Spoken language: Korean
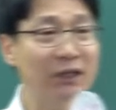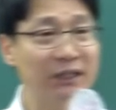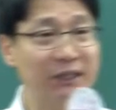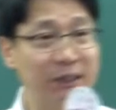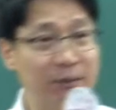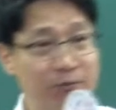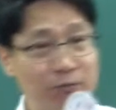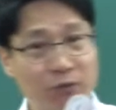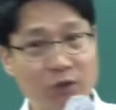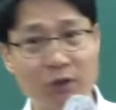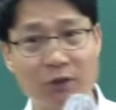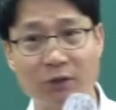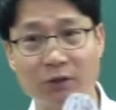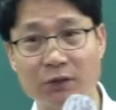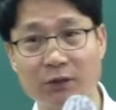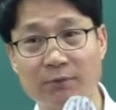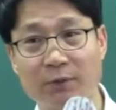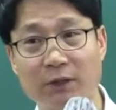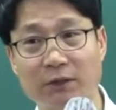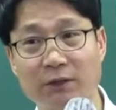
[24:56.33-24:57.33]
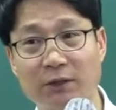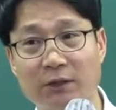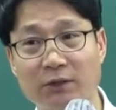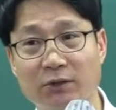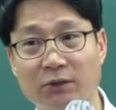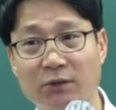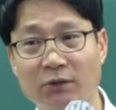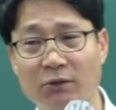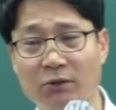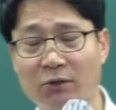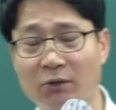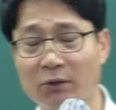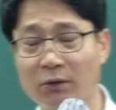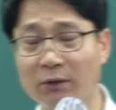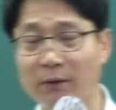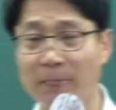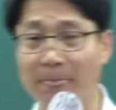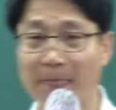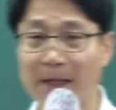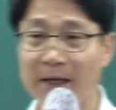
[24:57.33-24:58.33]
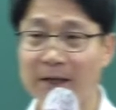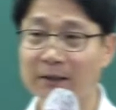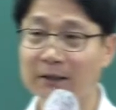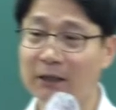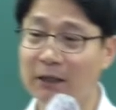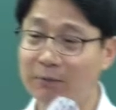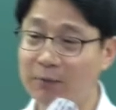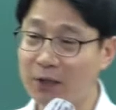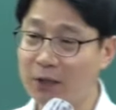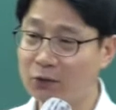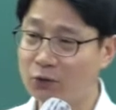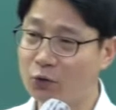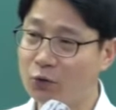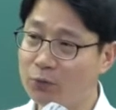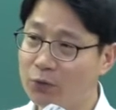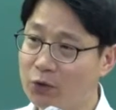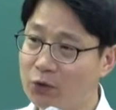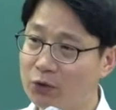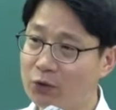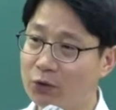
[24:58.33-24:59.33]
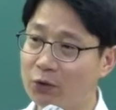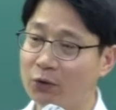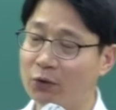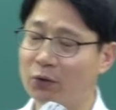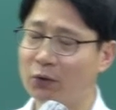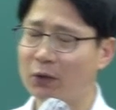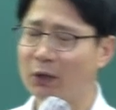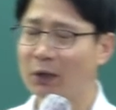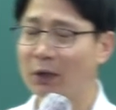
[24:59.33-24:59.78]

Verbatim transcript: 10년 지방세에서 이런 거그 다음에 소멸시효요